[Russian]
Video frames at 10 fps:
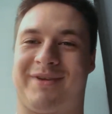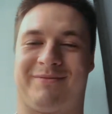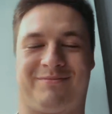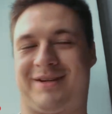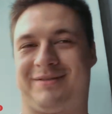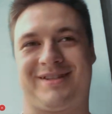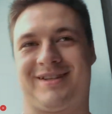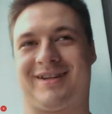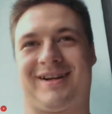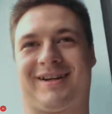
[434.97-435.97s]
Мне прям, не
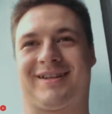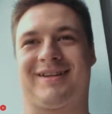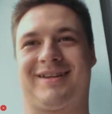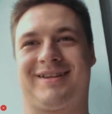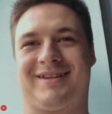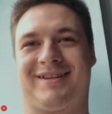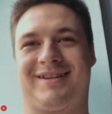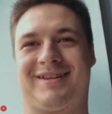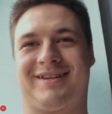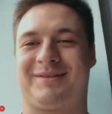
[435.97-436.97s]
знаю, как-то
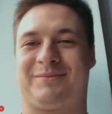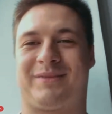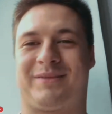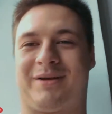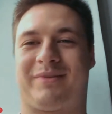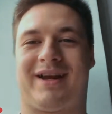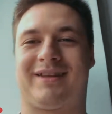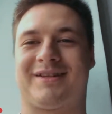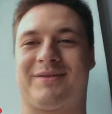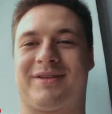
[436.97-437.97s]
прям
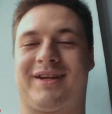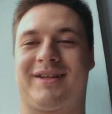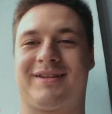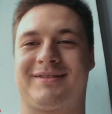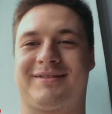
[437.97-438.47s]
приятно смотреть.